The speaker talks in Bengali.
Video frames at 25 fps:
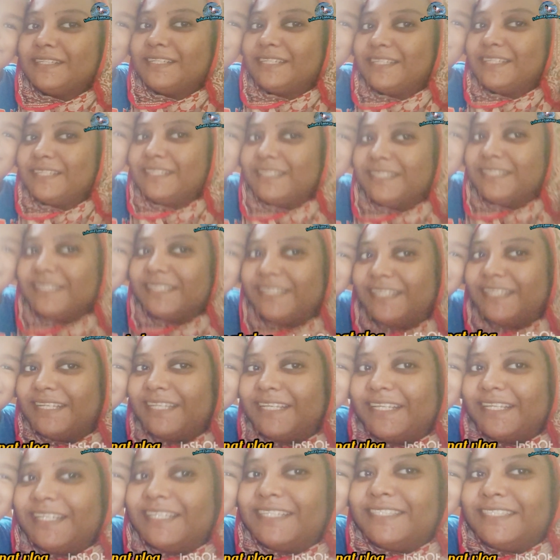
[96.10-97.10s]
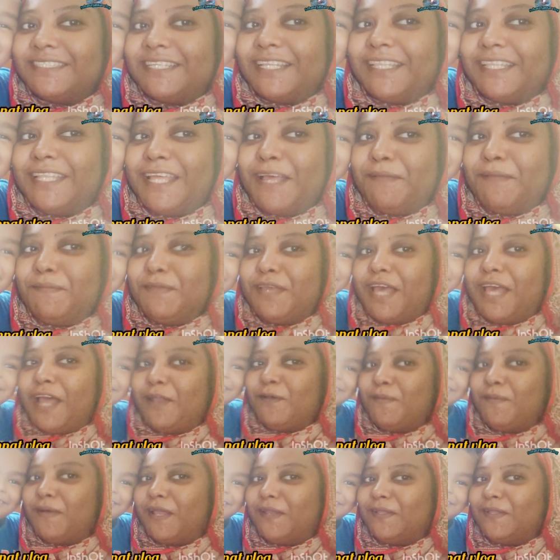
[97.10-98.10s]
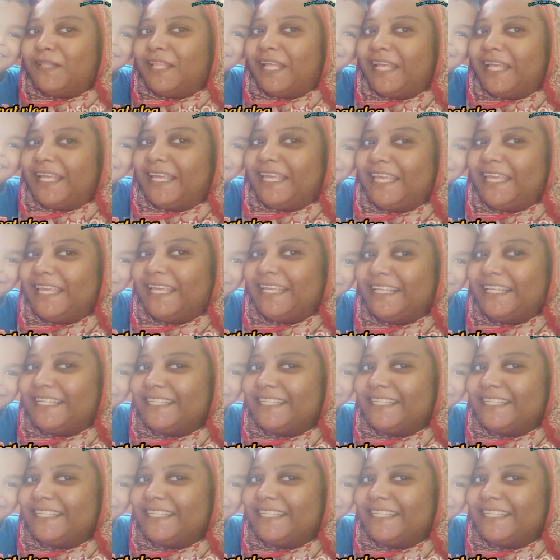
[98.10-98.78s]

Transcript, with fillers: করবেন যাতে আমি আরো ভালো থাকি